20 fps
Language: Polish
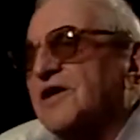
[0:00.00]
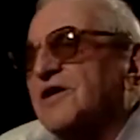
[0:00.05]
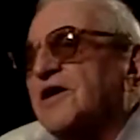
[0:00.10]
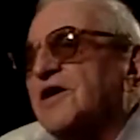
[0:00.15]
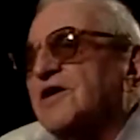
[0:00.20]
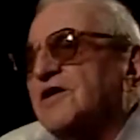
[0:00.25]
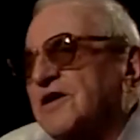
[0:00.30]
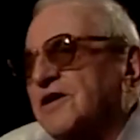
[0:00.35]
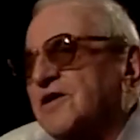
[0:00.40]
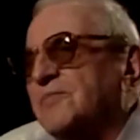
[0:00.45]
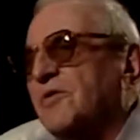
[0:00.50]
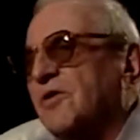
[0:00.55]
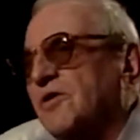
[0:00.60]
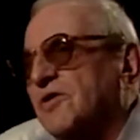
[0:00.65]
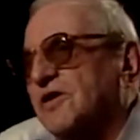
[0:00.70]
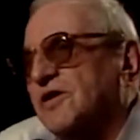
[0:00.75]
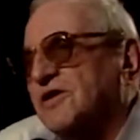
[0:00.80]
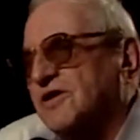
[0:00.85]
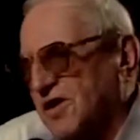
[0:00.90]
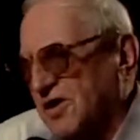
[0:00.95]
Kienik,
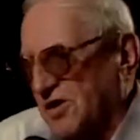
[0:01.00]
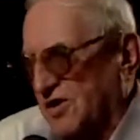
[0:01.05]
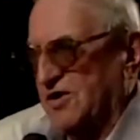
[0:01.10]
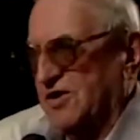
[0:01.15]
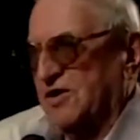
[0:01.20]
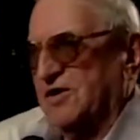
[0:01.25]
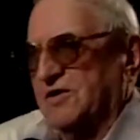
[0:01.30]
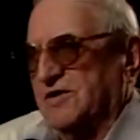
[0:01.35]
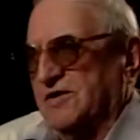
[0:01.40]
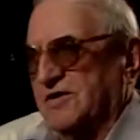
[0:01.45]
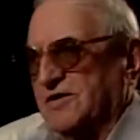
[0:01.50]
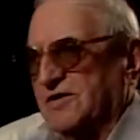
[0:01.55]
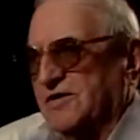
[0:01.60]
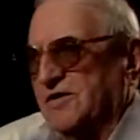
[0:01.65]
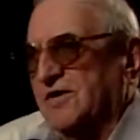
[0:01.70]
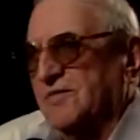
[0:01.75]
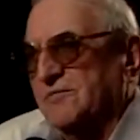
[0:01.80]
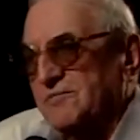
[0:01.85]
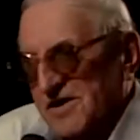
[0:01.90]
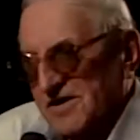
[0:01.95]
Polen Kienik,
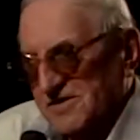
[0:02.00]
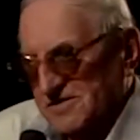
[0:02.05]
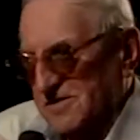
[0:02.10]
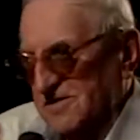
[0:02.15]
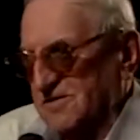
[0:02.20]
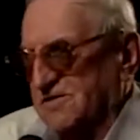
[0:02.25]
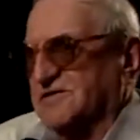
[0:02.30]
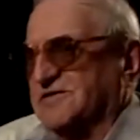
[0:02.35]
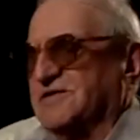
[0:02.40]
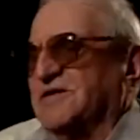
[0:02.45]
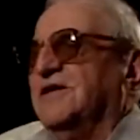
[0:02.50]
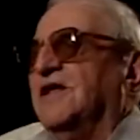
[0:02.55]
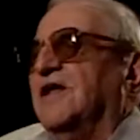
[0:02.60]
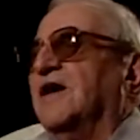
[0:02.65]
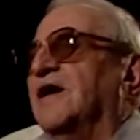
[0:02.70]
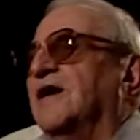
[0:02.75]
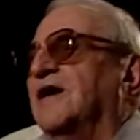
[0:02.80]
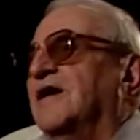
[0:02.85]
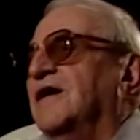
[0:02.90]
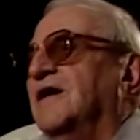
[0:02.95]
miasta
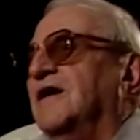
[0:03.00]
Gostynia.